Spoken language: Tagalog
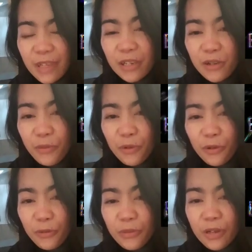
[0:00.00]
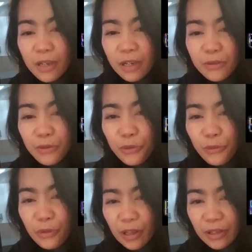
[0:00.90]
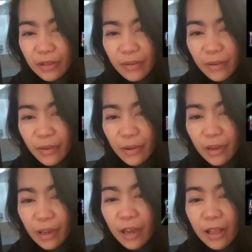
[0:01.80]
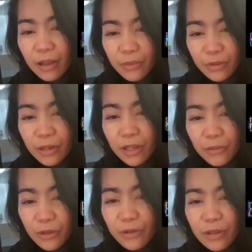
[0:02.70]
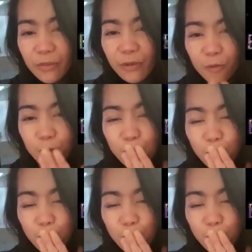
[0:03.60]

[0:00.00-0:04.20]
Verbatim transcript: Thank you for being a true friend. Okay, I love you, I love you, I love you.